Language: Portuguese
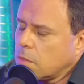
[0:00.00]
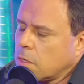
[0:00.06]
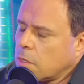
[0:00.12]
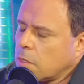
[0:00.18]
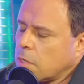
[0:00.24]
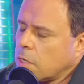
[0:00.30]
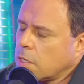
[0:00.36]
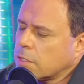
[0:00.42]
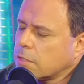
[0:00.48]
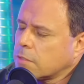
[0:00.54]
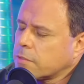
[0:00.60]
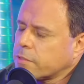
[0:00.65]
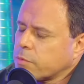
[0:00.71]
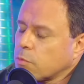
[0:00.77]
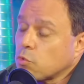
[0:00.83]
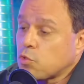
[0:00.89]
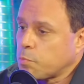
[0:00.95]

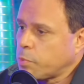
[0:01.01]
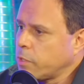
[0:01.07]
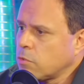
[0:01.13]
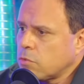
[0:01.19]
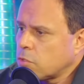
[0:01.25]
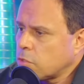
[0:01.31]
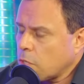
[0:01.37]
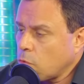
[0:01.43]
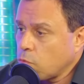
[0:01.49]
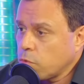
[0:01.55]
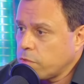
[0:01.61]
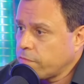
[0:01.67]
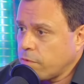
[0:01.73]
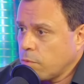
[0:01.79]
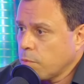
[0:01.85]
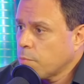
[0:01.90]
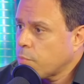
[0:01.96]
as, os planos de saúde
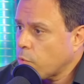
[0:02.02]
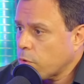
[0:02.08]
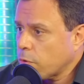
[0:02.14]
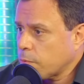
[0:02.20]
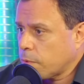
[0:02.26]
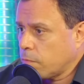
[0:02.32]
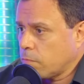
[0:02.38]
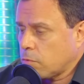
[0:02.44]
vão impor, porque uhum.